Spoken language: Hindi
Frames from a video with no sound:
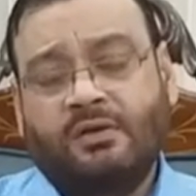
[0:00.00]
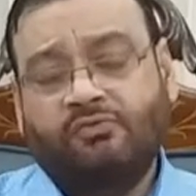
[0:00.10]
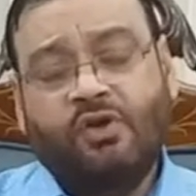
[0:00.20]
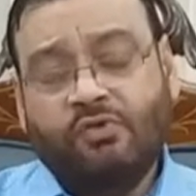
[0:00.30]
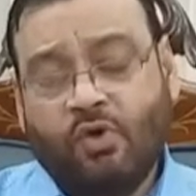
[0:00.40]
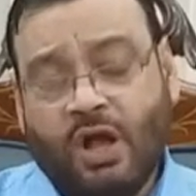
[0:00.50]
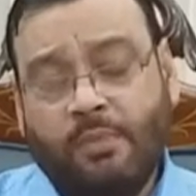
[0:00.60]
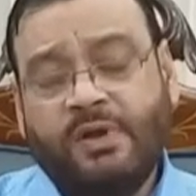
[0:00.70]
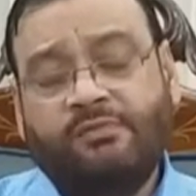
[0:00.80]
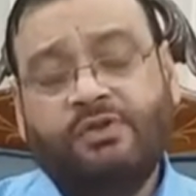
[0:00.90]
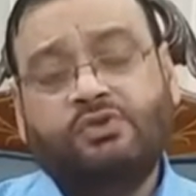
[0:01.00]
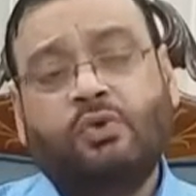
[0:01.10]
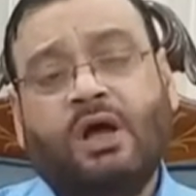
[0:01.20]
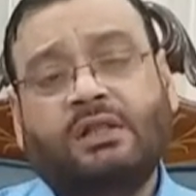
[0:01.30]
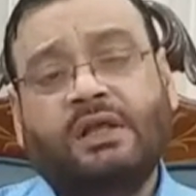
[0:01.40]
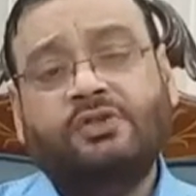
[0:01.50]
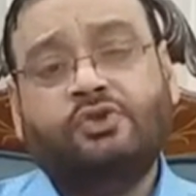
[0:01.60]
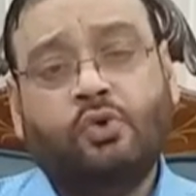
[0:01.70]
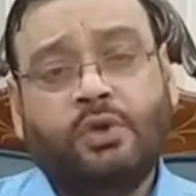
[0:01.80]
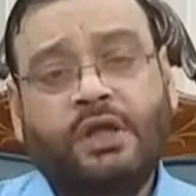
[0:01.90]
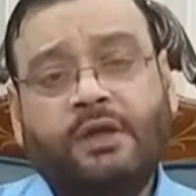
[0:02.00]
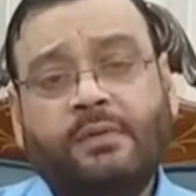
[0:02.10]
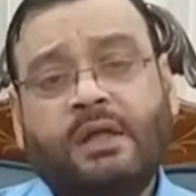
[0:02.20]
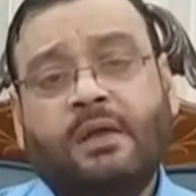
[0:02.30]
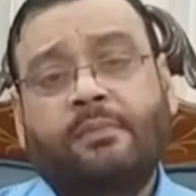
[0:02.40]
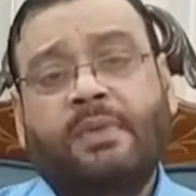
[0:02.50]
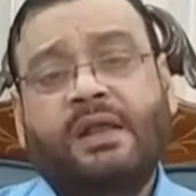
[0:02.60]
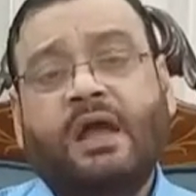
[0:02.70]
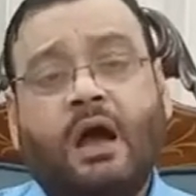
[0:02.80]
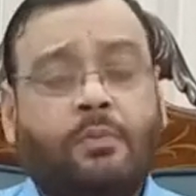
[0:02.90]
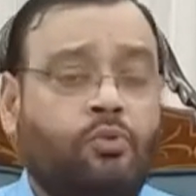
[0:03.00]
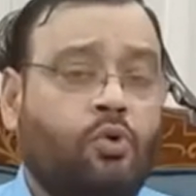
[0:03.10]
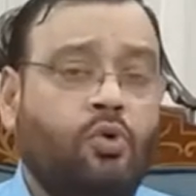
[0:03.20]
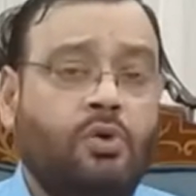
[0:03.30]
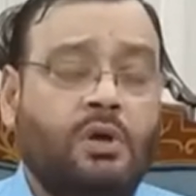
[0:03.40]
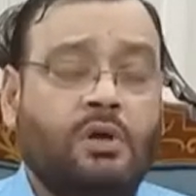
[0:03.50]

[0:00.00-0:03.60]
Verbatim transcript: वो वो कामन वजूहत हैं जो कि मैंने आपको